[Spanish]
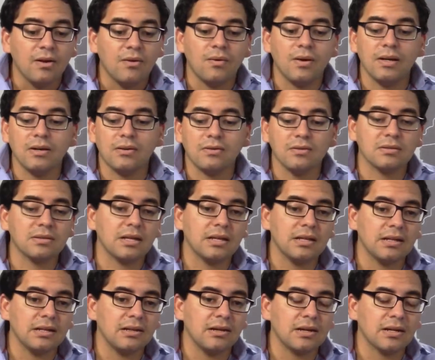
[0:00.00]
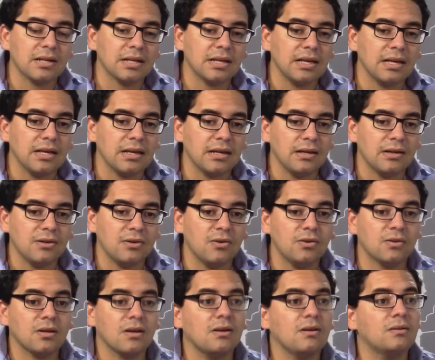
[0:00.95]
o hay cosas de las que
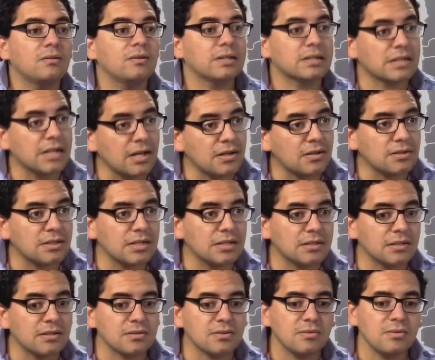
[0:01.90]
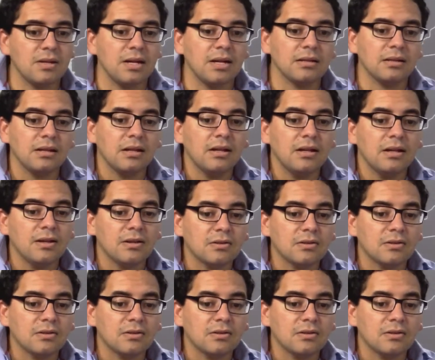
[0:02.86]
los que gobernaron esta ciudad